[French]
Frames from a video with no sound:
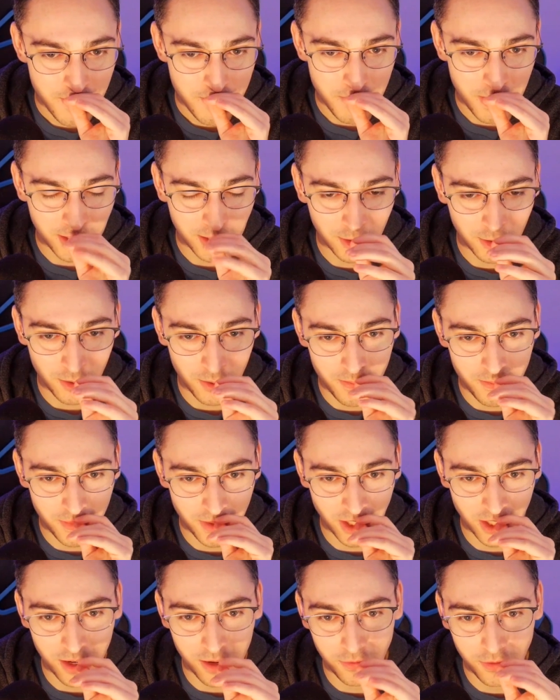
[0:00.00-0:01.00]
Parce que
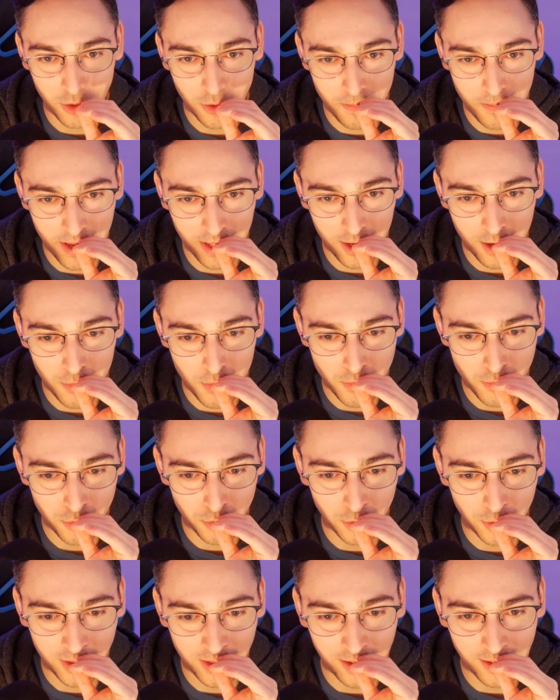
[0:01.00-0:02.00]
j'ai envie de perdre un peu plus
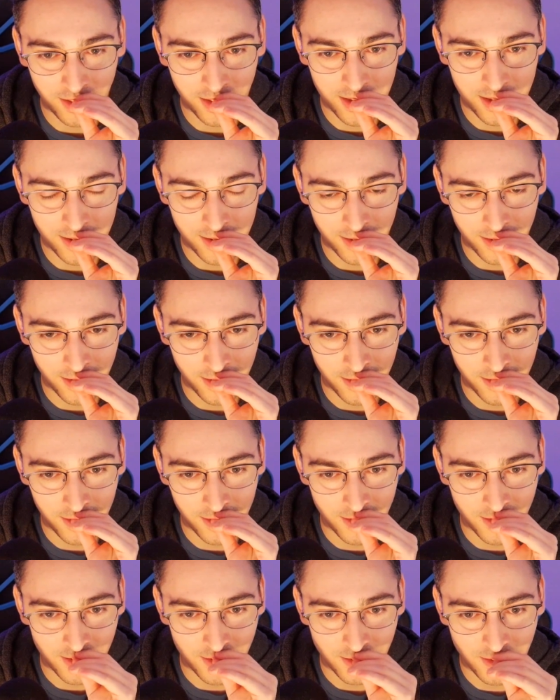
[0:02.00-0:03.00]
de santé
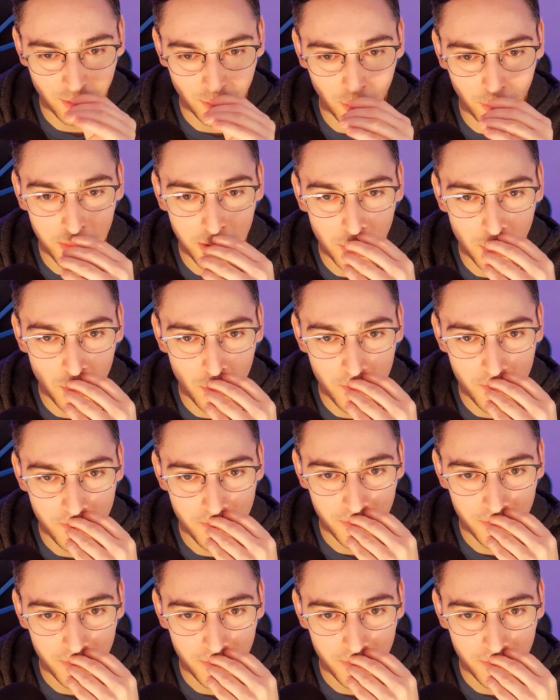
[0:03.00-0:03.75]
euh, sur Melio.